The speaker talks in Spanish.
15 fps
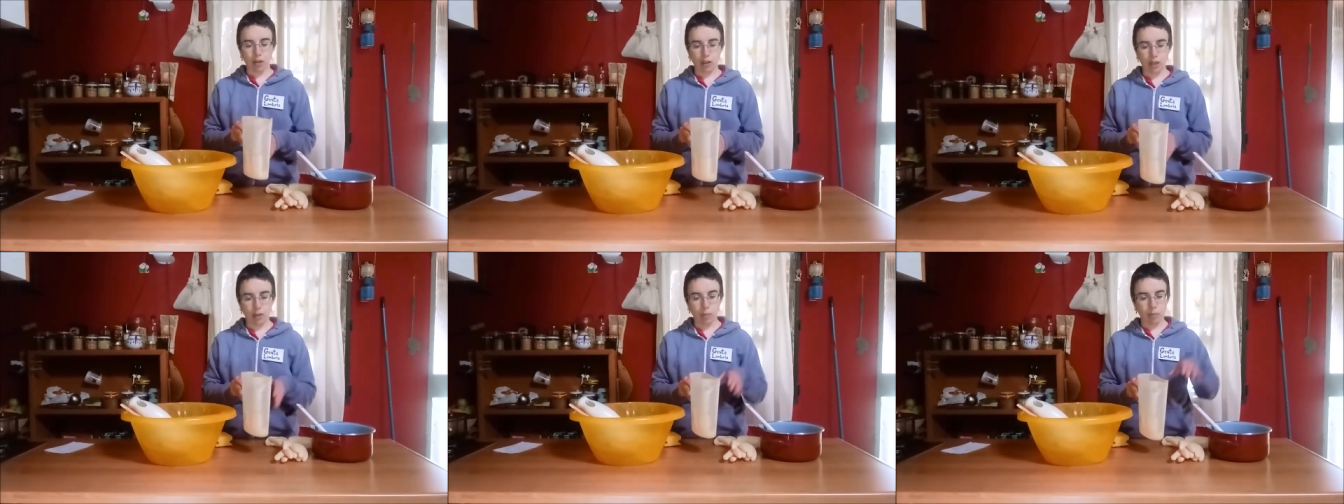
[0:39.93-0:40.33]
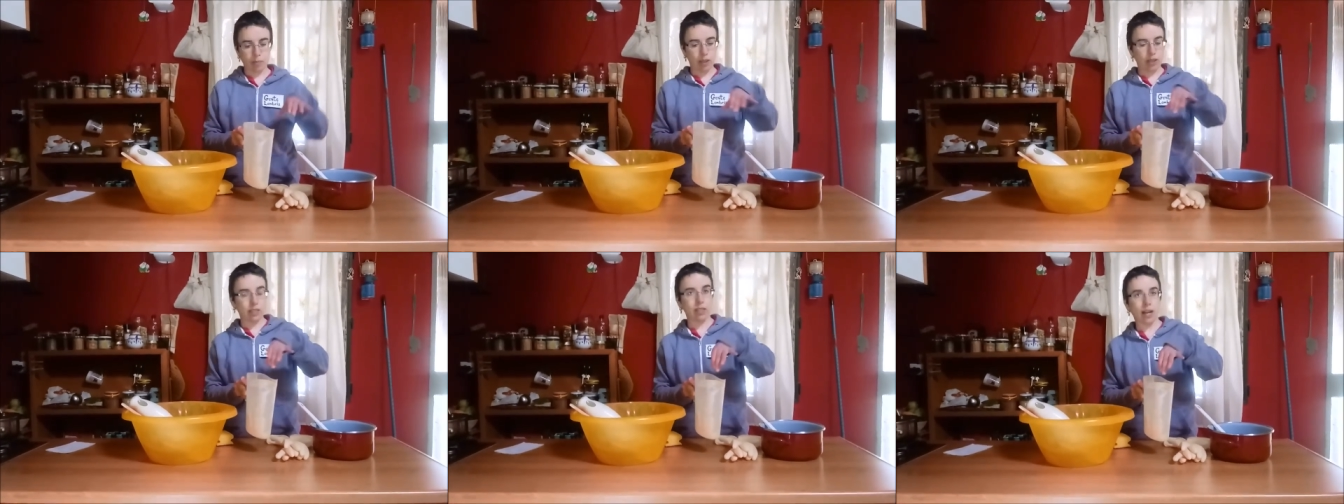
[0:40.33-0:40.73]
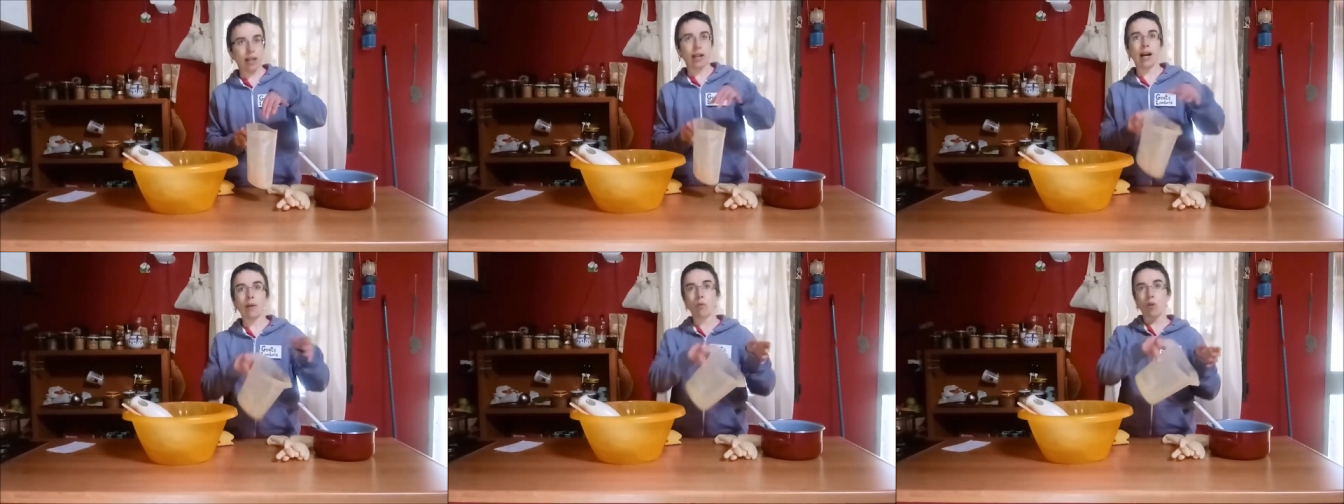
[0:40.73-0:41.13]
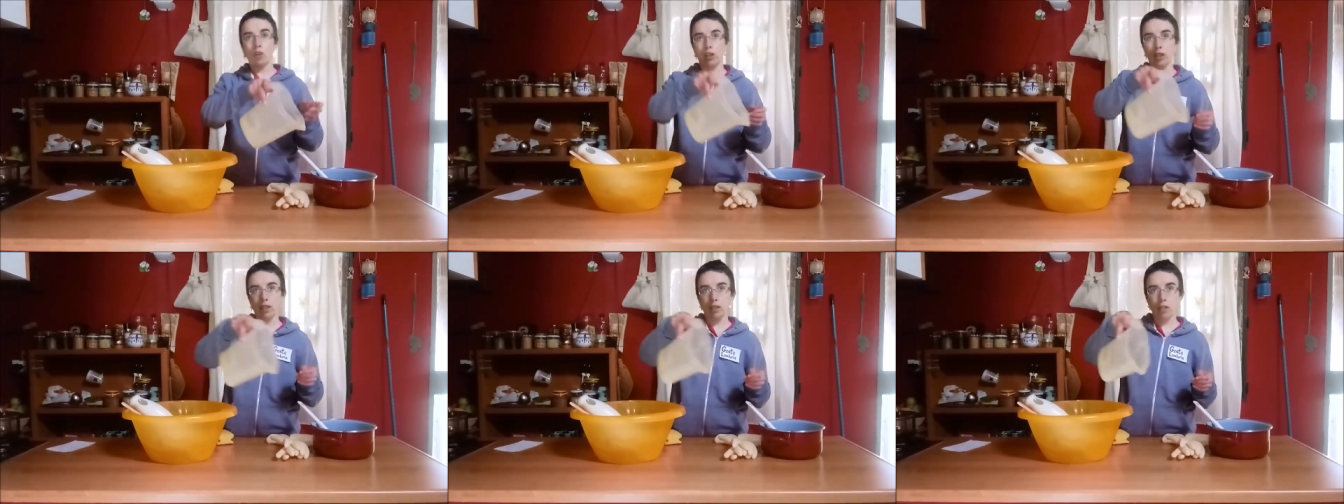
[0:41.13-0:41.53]
eh, echar el
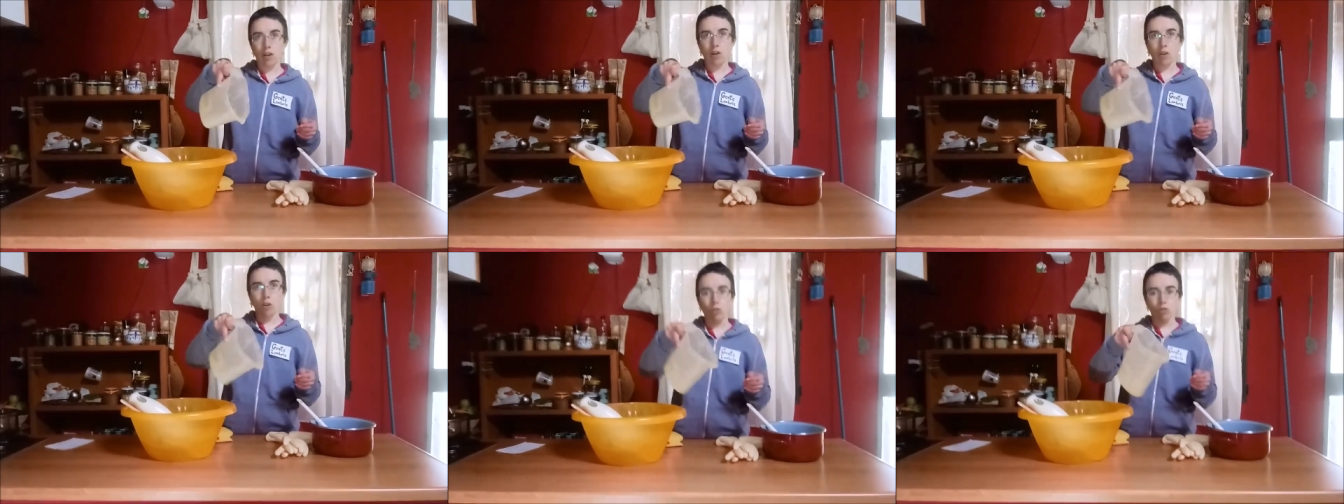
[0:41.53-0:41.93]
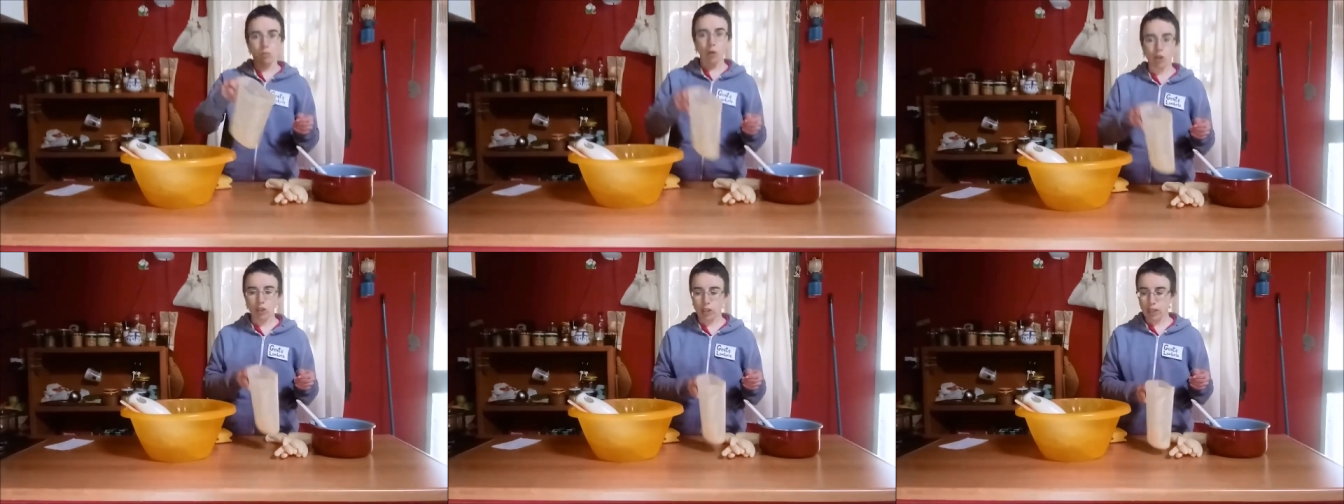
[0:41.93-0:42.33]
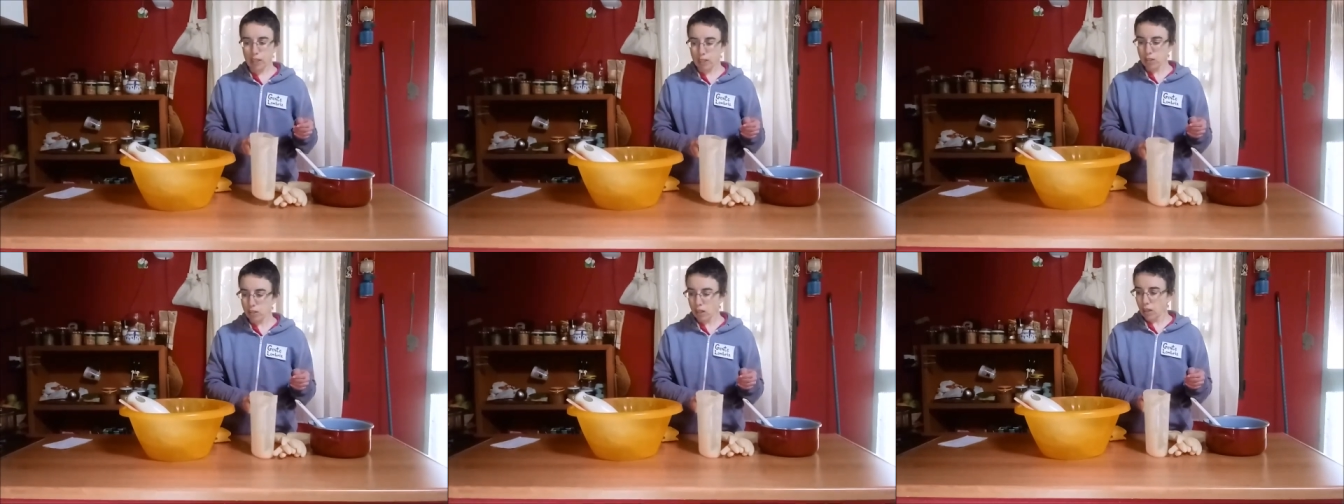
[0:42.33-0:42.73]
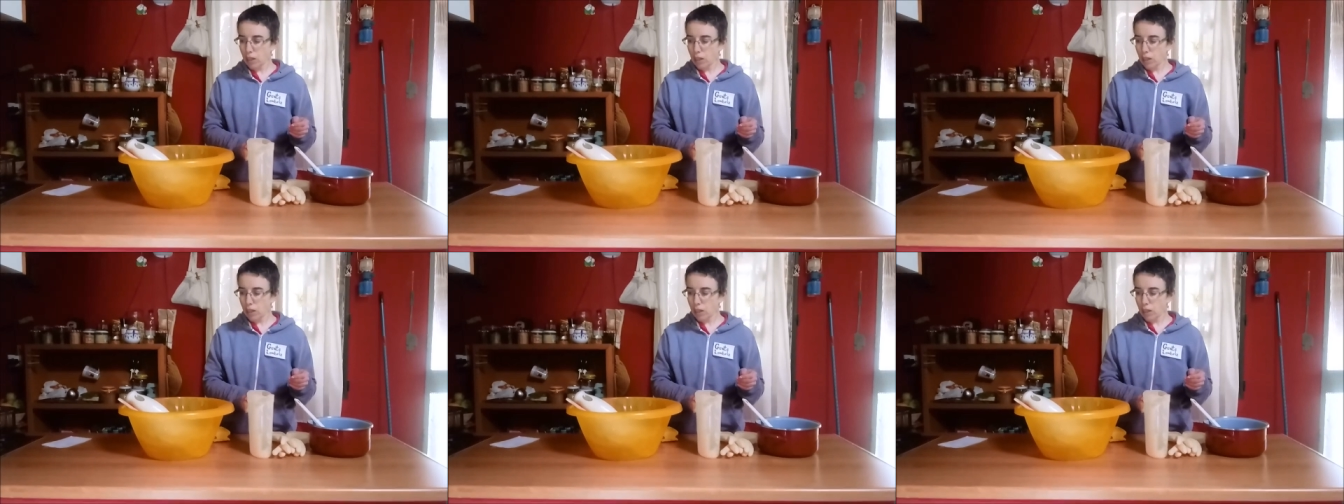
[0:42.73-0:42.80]
jabón y echarlo en los moldes.